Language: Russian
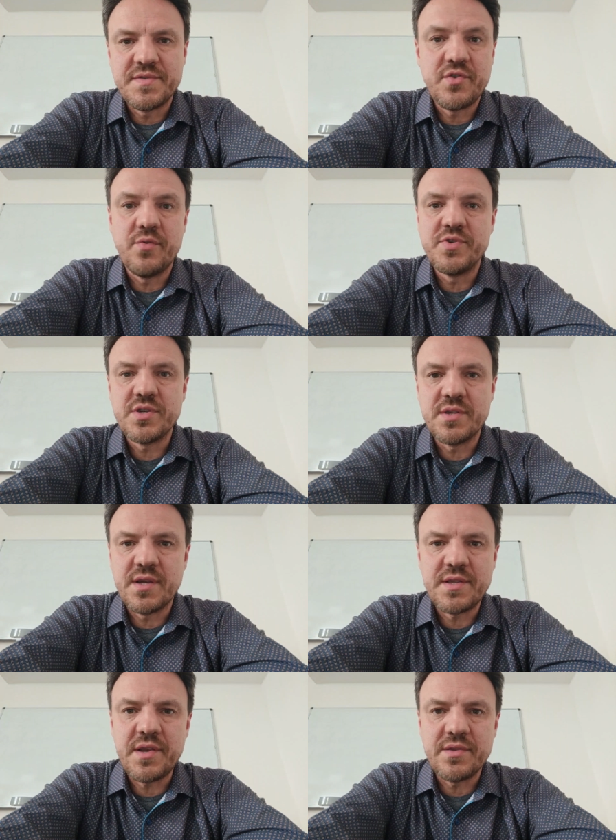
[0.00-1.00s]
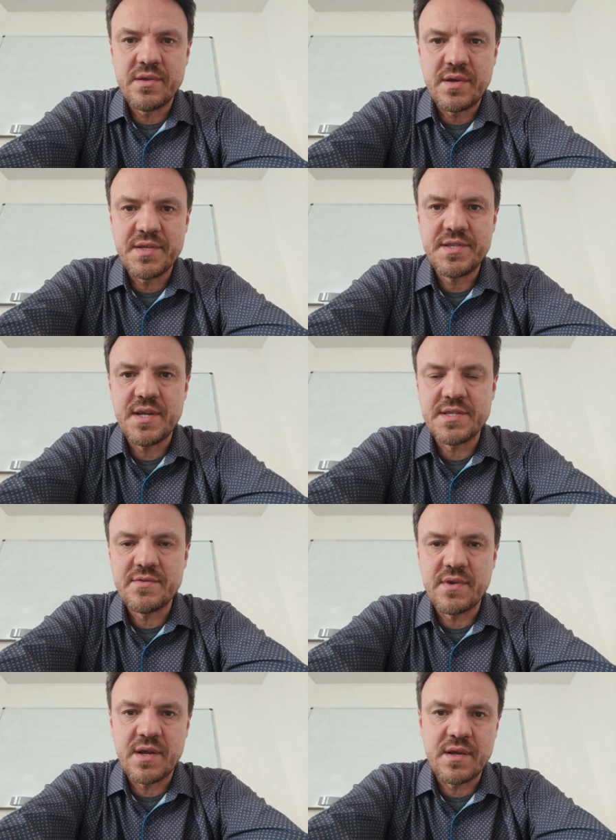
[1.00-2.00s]
всеобщих доктрин
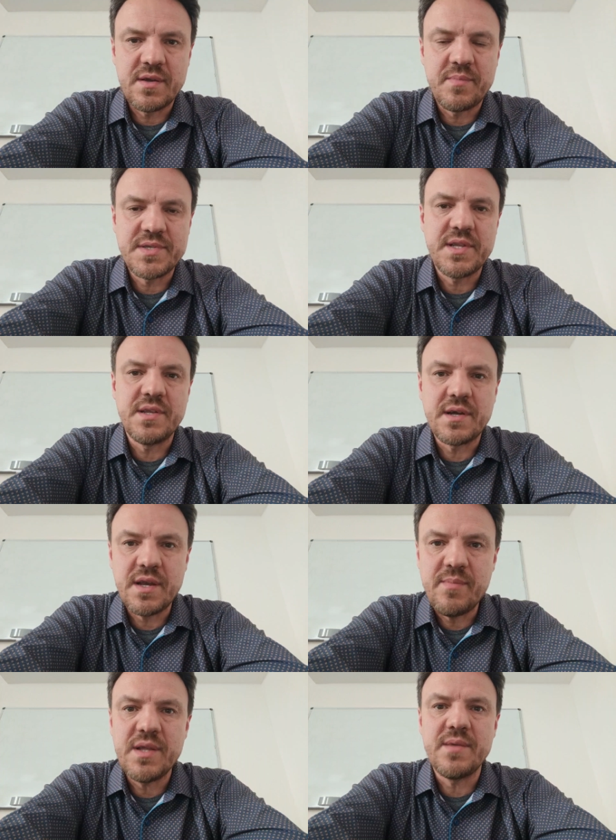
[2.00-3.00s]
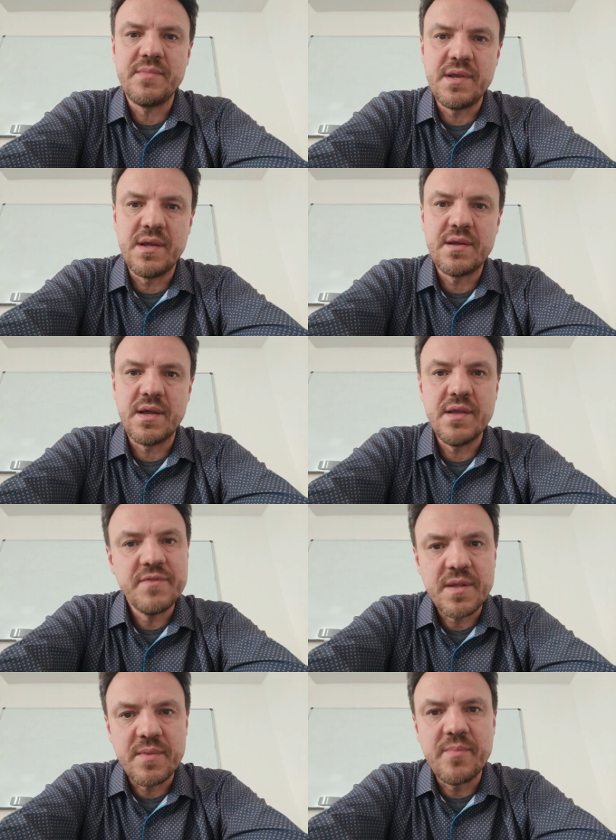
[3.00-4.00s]
христианства, как послание к римлянам или к
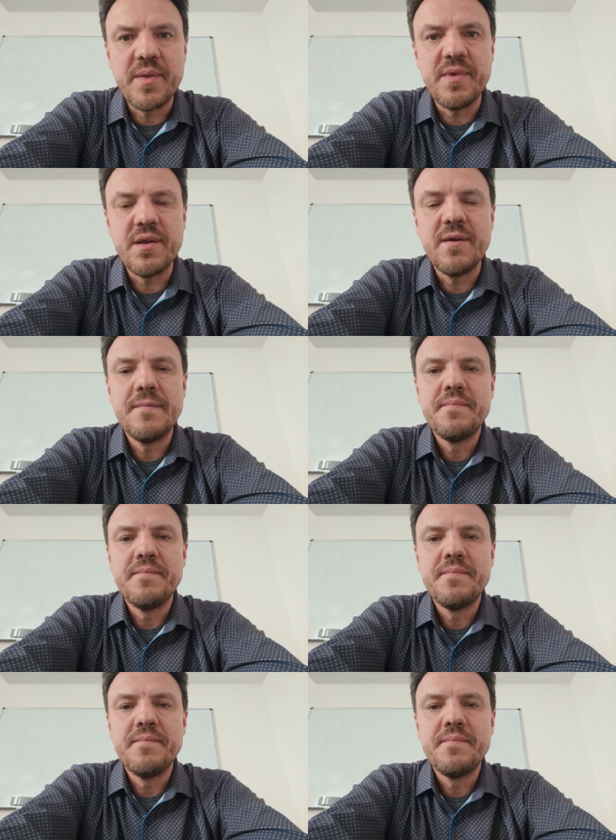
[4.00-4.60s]
коринфянам, например.